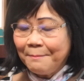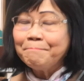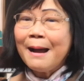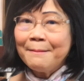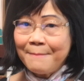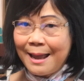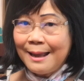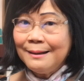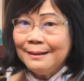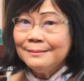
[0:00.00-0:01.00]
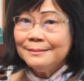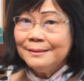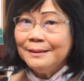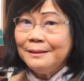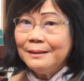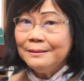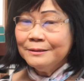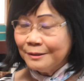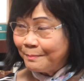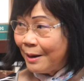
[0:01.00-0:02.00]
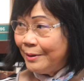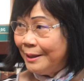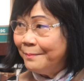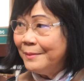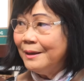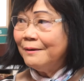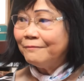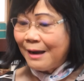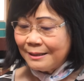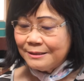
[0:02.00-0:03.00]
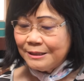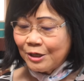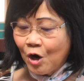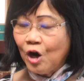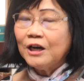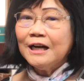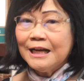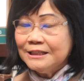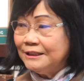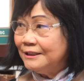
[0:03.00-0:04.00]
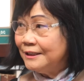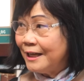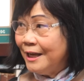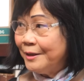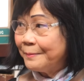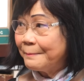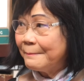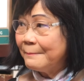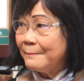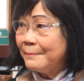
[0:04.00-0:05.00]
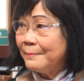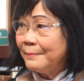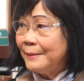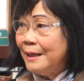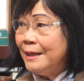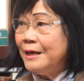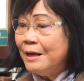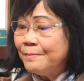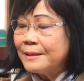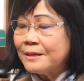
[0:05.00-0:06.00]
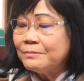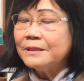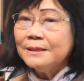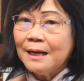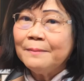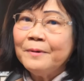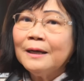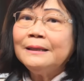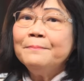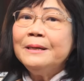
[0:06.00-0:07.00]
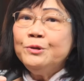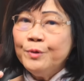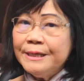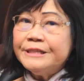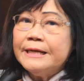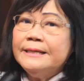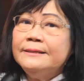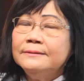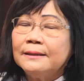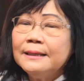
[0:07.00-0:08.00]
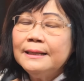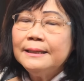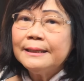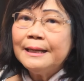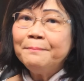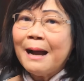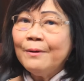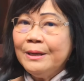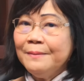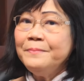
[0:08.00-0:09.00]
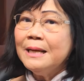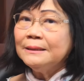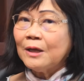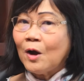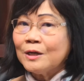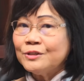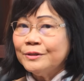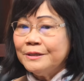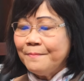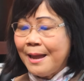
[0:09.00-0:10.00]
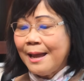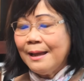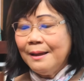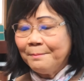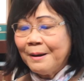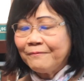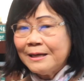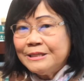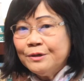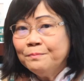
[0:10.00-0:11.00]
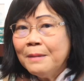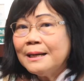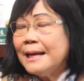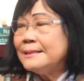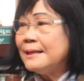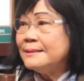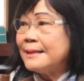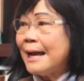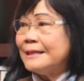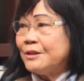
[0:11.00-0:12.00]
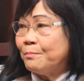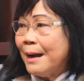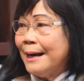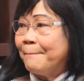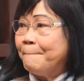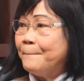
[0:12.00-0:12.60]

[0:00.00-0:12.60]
bà mẹ là người được bảo hiểm và người con là người thừa kế ừ. thì nếu mà trong trường hợp đó thì mình duy trì được cái bảo hiểm nhân thọ cho người mẹ mà phải chịu mất SSI trong 3 năm.